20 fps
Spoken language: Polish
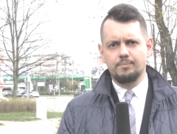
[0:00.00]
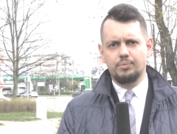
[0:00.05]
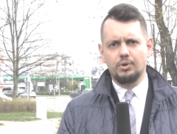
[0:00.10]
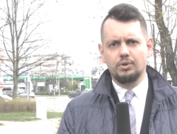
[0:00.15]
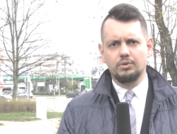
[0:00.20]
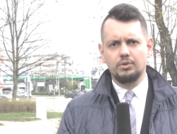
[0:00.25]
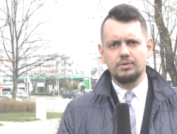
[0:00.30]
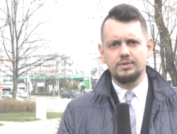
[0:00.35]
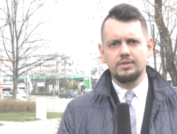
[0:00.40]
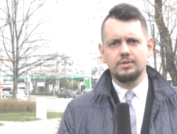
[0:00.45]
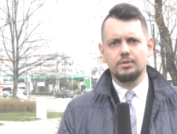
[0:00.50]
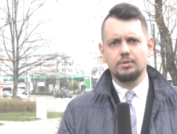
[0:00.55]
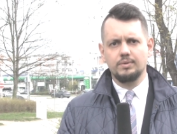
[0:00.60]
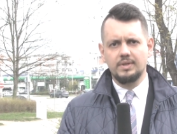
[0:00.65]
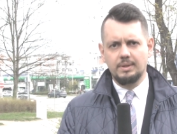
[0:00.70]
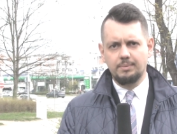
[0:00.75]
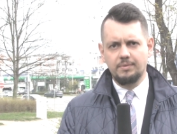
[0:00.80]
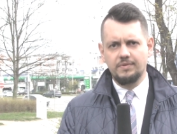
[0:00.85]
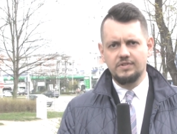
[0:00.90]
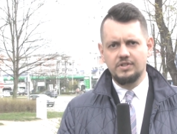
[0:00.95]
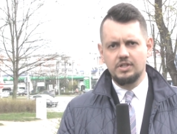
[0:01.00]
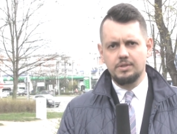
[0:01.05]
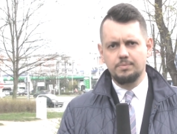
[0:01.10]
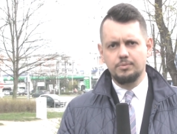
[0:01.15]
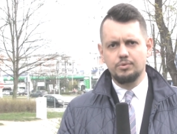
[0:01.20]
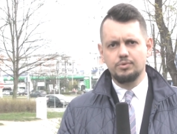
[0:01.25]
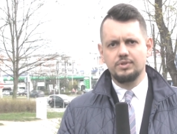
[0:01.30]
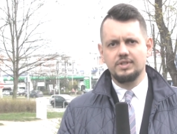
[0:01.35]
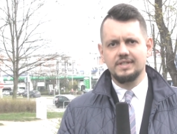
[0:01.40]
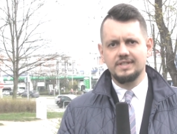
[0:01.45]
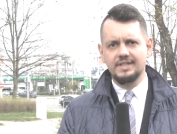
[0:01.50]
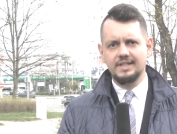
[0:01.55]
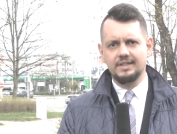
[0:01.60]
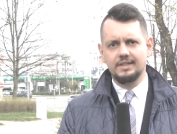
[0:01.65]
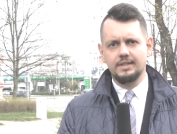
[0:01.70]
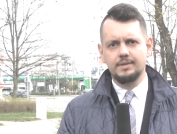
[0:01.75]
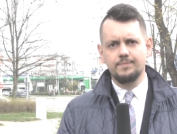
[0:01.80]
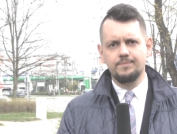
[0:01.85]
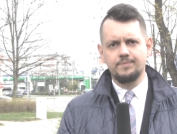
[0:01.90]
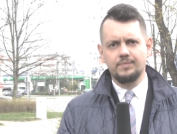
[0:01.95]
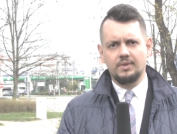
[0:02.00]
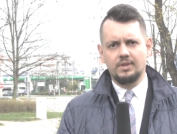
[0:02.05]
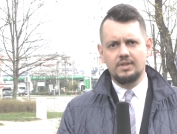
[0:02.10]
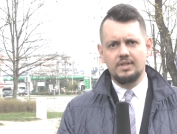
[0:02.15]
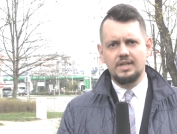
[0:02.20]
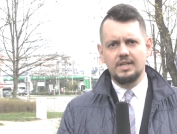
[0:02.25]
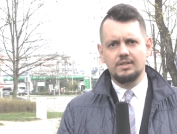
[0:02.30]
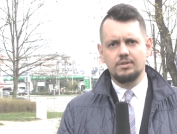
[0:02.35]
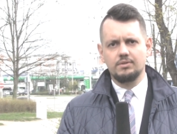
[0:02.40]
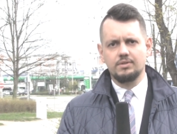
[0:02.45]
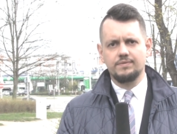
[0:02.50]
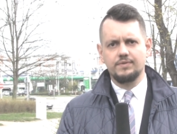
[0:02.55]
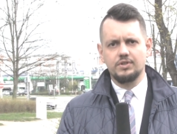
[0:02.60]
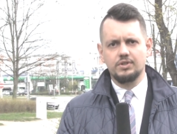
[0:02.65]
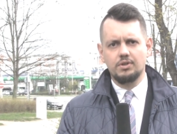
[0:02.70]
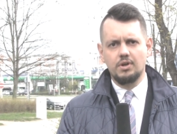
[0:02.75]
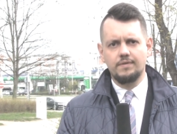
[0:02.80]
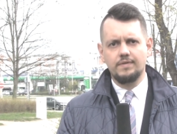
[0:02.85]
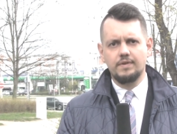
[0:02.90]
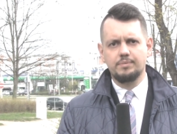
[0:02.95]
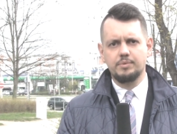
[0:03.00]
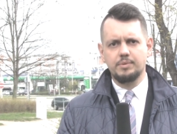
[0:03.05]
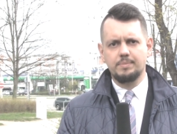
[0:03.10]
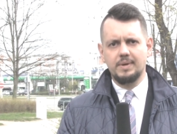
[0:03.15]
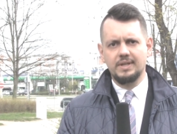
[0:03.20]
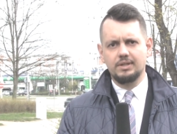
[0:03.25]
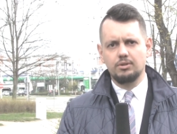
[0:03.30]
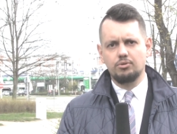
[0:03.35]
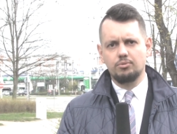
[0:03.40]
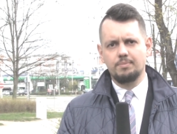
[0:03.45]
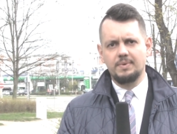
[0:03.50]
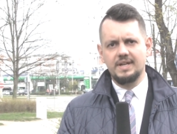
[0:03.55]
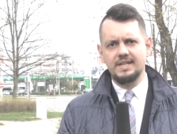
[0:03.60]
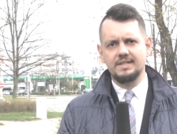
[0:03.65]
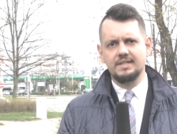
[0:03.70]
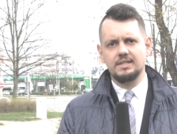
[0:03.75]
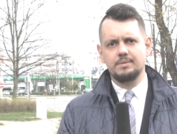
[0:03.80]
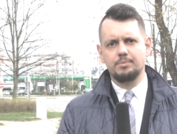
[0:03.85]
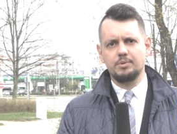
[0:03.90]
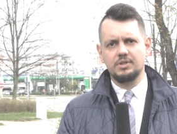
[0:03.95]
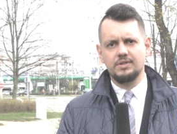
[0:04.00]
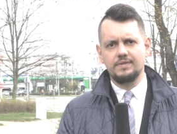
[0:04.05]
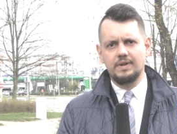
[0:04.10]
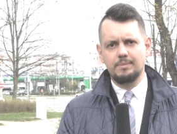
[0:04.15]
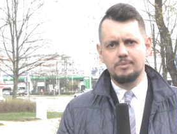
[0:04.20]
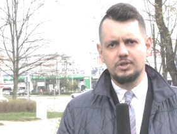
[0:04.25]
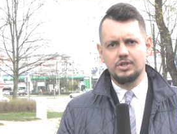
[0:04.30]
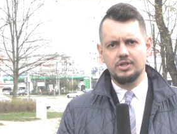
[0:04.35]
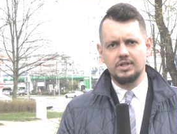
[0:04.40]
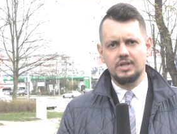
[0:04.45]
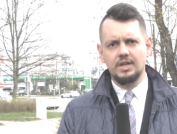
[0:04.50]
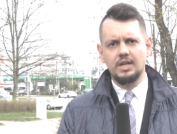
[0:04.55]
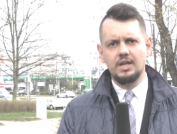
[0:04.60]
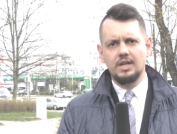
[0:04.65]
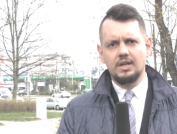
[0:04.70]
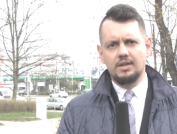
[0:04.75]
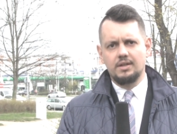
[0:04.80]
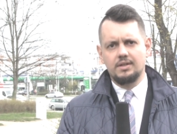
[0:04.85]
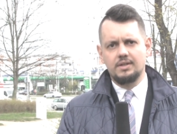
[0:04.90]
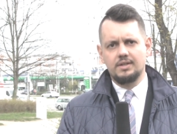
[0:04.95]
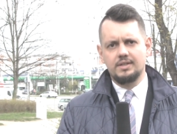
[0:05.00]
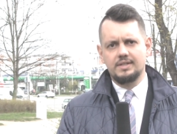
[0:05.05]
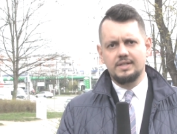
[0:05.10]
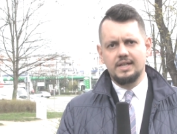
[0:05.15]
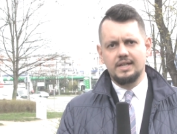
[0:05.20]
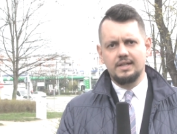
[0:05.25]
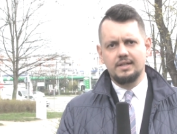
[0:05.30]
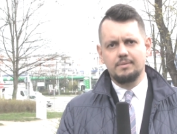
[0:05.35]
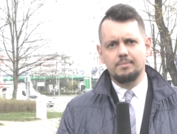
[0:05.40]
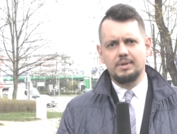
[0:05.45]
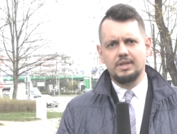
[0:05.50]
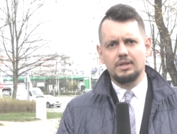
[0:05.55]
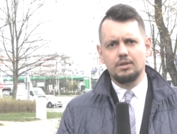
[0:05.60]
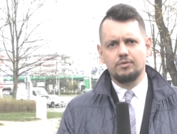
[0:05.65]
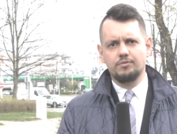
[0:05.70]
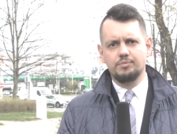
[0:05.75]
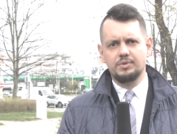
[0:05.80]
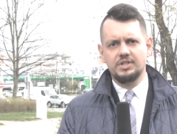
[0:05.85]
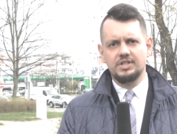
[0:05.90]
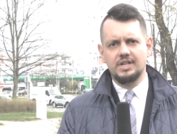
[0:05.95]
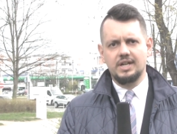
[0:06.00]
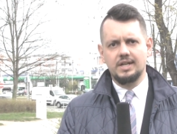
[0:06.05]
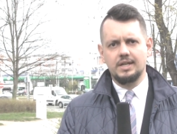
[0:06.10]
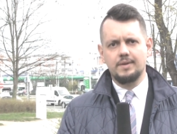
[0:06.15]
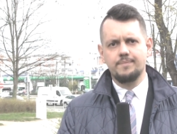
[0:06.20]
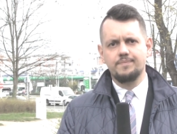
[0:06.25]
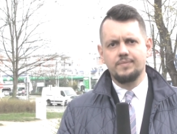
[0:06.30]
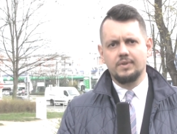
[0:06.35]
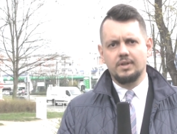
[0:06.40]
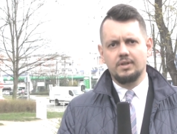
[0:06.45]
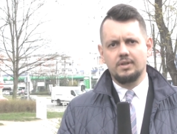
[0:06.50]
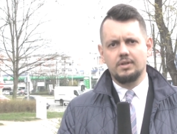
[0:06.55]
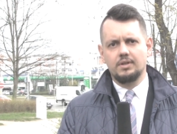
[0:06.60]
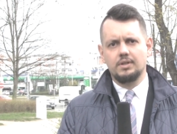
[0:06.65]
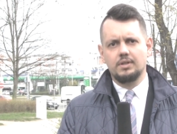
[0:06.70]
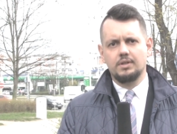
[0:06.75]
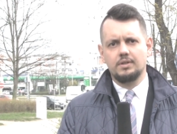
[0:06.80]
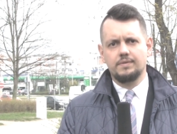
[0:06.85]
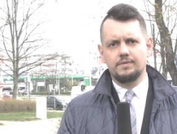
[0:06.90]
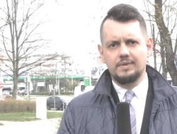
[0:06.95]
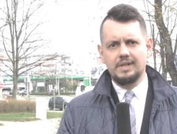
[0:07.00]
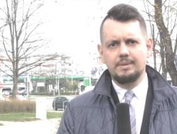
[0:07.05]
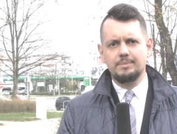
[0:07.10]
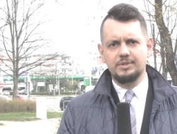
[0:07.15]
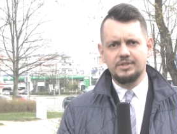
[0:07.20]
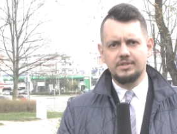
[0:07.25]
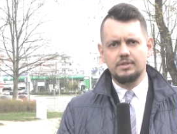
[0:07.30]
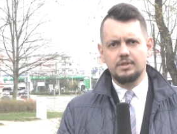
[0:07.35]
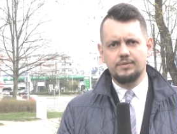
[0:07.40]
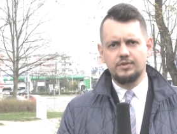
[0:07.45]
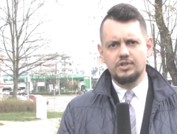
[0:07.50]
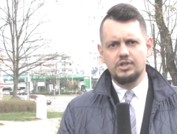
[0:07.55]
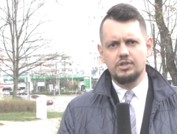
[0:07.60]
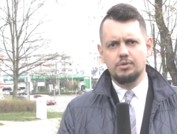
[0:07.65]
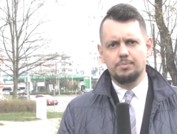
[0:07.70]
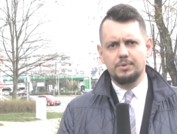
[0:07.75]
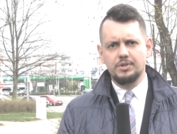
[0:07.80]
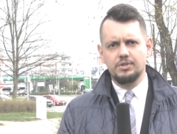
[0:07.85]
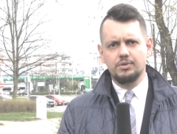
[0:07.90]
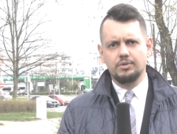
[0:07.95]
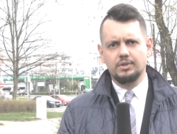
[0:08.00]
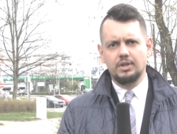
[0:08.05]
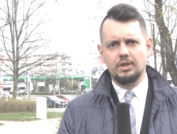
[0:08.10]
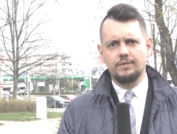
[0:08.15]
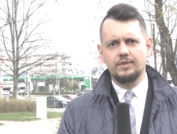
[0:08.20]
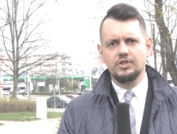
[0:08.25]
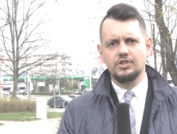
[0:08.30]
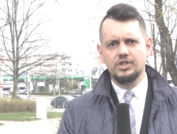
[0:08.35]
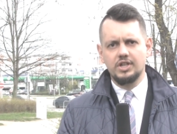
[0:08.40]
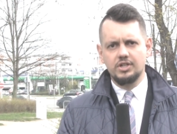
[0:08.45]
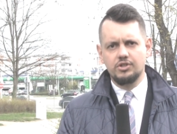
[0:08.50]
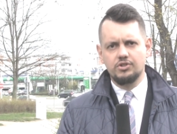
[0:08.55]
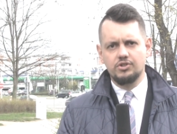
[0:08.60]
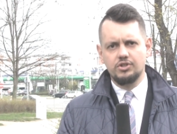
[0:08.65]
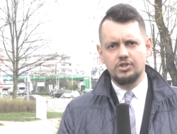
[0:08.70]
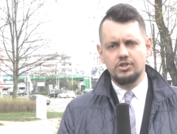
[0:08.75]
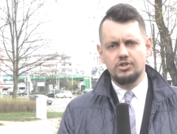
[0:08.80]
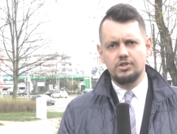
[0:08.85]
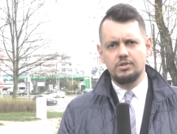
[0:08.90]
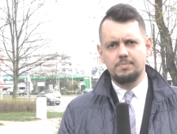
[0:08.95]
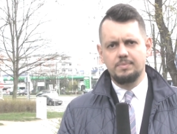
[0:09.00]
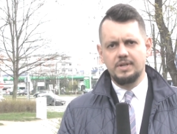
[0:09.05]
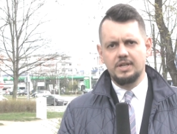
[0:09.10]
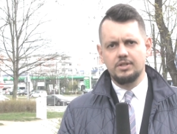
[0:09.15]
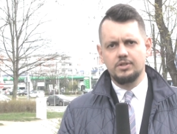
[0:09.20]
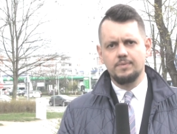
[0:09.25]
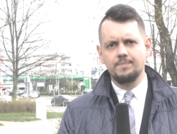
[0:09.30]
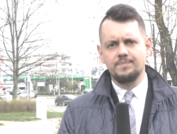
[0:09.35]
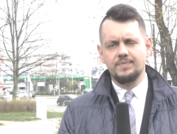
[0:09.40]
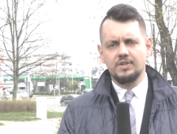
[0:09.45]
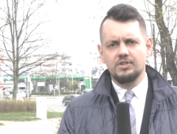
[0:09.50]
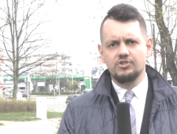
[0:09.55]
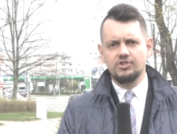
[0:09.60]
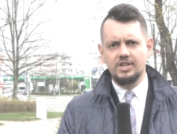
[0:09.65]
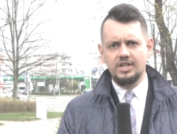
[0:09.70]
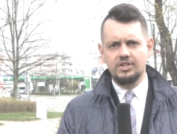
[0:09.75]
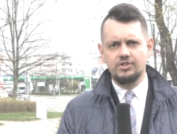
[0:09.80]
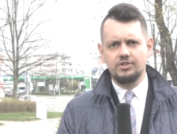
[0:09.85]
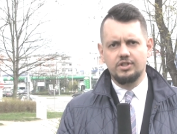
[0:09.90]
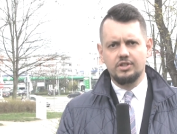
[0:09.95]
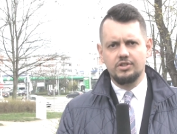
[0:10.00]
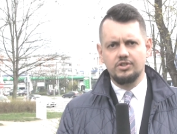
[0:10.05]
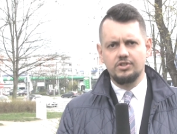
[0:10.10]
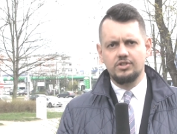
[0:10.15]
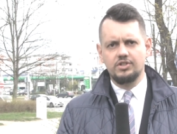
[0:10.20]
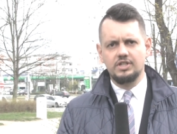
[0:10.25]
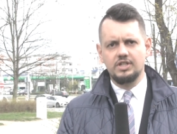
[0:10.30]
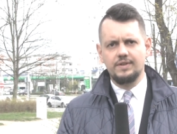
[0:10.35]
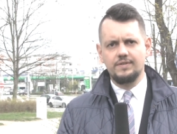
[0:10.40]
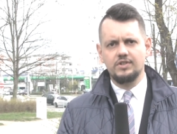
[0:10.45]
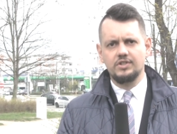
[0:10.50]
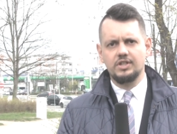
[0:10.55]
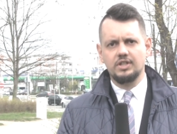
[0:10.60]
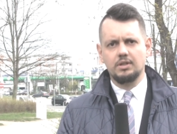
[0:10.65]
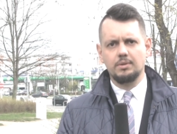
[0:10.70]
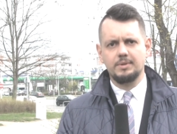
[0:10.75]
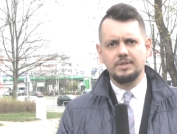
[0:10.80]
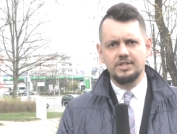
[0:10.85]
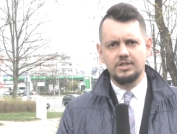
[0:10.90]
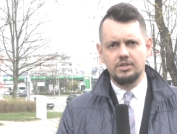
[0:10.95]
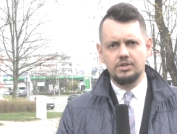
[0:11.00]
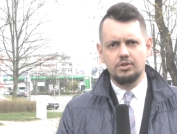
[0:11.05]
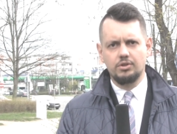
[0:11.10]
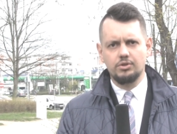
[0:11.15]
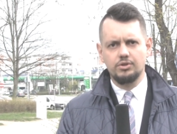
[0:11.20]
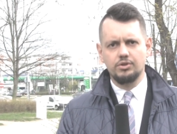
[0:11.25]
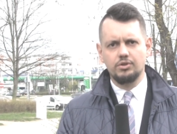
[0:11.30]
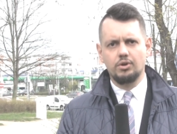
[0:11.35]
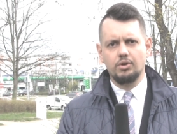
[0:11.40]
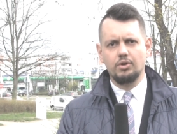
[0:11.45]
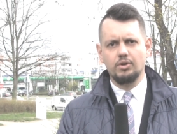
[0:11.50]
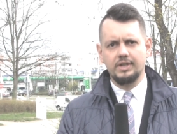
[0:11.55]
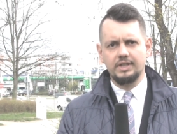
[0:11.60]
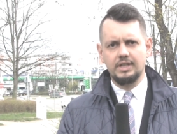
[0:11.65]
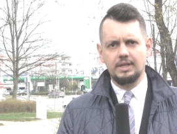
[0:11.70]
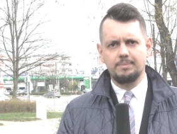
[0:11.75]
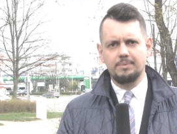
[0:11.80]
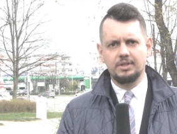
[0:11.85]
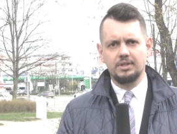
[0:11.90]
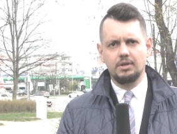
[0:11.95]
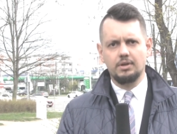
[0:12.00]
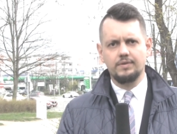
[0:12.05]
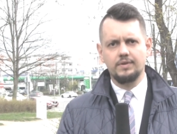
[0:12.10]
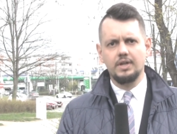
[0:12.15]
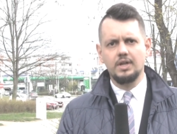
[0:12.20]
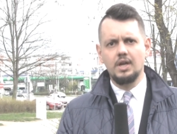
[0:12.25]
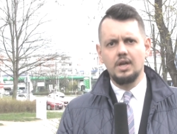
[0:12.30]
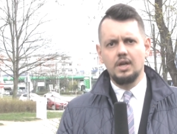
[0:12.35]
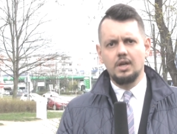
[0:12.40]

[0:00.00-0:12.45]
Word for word: prognozy są, jak powiedzieliśmy, już niestety nieco zwyżkowe. W przypadku benzyn spodziewamy się, że y, ceny będą w przedziale y, dla benzyny 95-oktanowej 6,35-6,49. Natomiast jeśli chodzi o olej napędowy,